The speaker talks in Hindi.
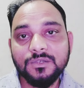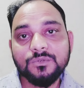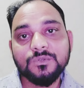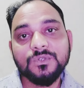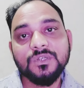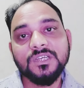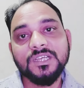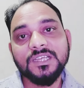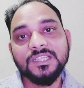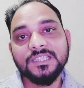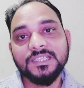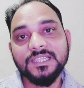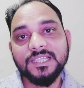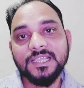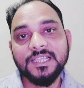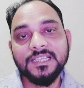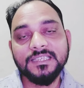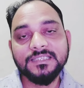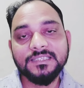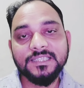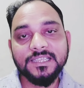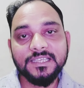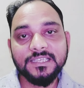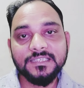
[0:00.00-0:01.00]
हो क्योंकि
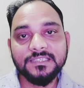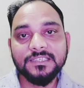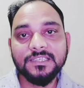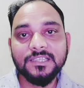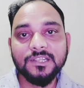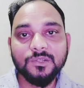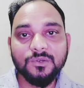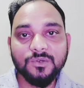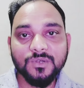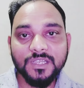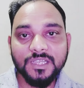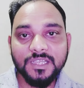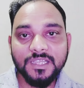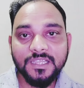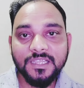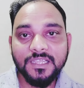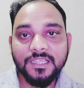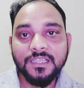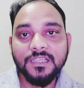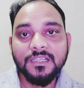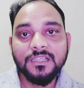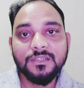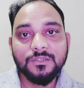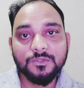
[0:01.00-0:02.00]
तेईस तेईस किलो के
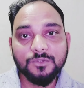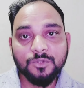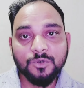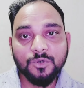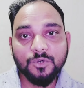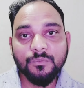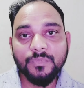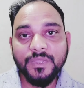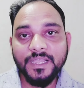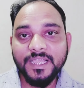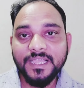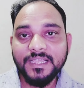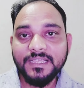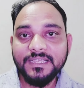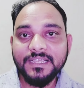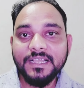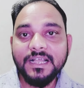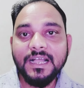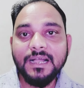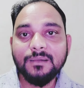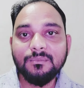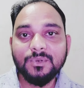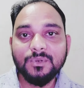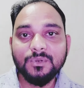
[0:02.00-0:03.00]
दो बैग
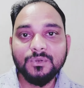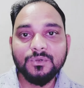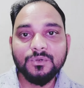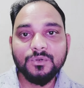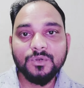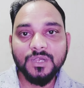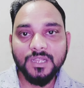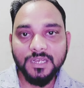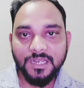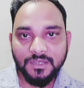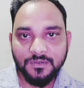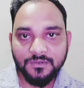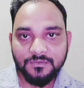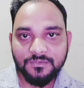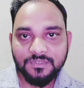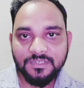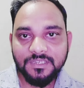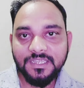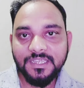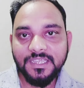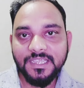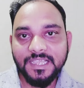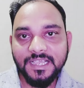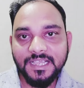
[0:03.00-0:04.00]
आप लोगों को अलाउ
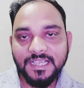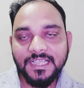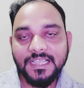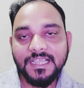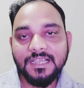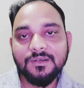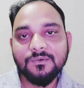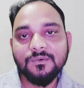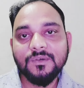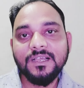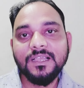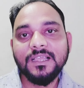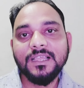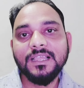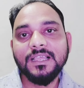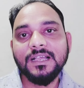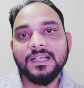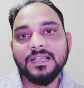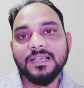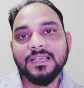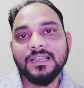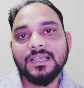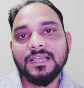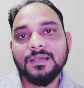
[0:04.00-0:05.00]
किया गया हुआ है
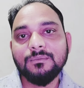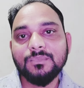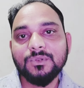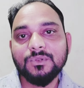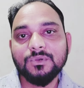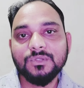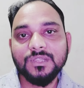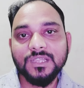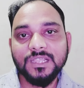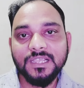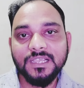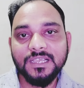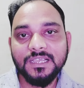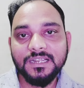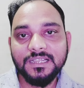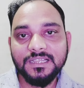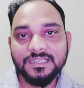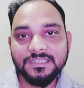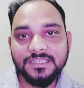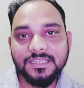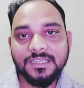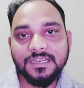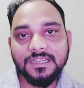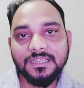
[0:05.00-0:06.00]
अगर आप लोग लेकर के
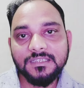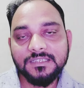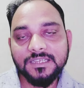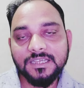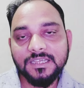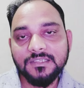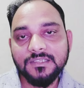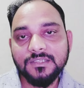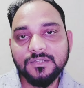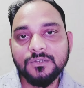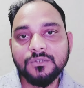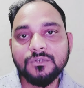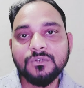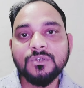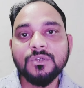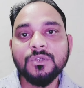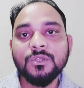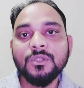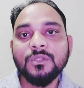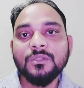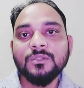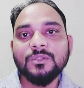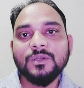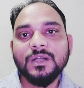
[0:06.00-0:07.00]
जाना चाहते हो
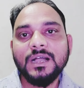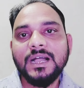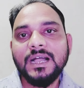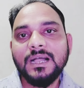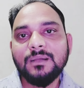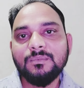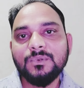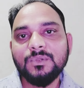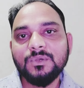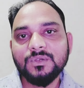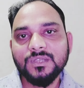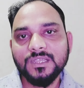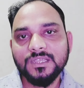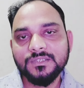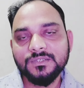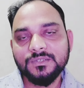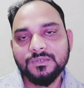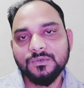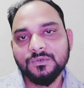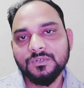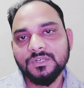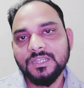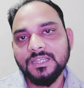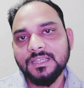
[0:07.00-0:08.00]
तो आप लोग एक
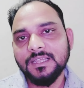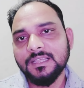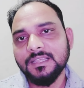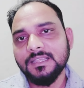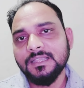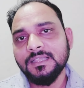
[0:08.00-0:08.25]
छोटा